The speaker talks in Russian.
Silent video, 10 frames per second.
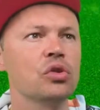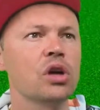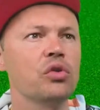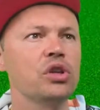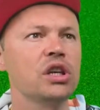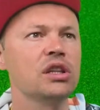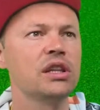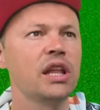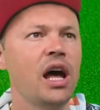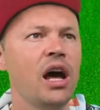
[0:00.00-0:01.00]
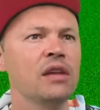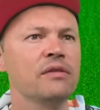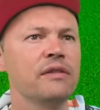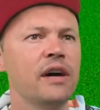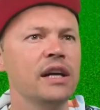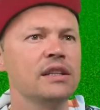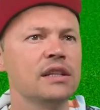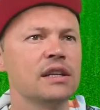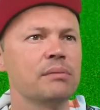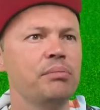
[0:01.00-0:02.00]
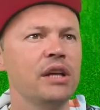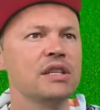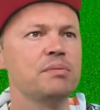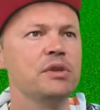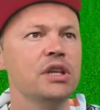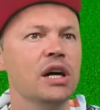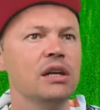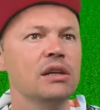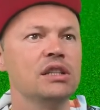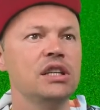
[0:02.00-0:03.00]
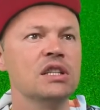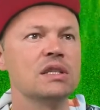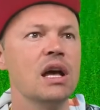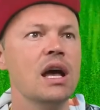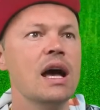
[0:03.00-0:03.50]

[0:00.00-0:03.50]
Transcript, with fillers: Он какой-то танфайтер. 5 из 5. Один из...